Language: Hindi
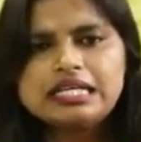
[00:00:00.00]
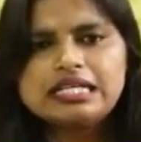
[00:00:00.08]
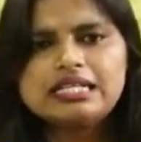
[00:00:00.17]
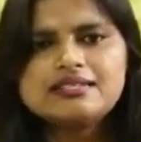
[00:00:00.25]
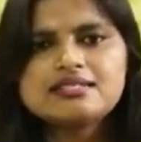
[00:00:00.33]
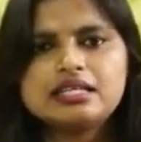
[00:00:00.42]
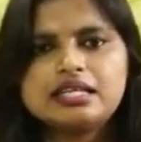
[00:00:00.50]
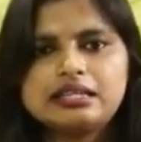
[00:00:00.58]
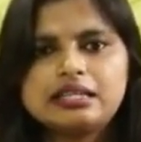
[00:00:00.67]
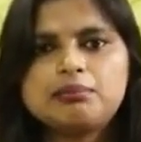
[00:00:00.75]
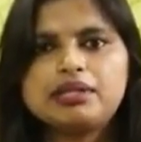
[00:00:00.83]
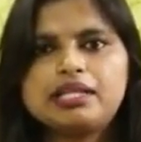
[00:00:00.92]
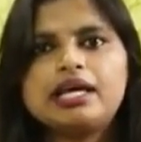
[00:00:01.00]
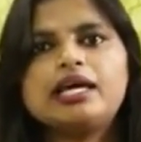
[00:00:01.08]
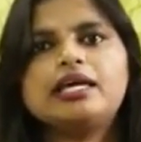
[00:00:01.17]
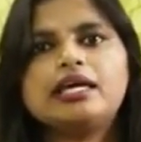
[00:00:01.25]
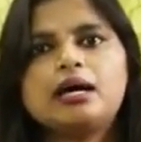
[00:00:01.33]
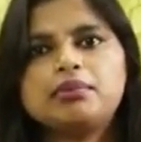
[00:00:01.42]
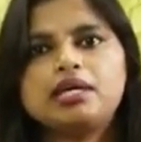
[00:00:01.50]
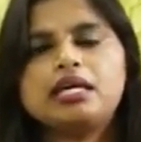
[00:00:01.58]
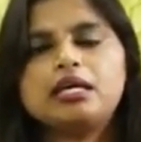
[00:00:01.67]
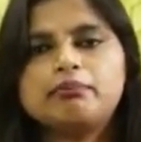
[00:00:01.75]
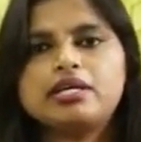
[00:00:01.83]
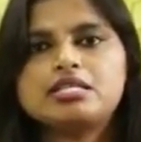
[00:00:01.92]
एटलीस्ट इतना पता है कि आप
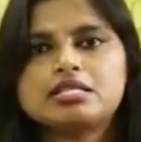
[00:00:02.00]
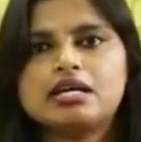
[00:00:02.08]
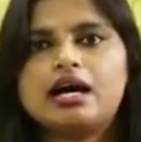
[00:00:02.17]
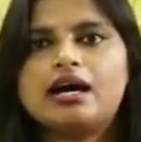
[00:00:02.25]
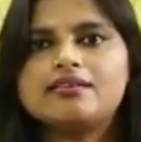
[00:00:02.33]
एक पेज का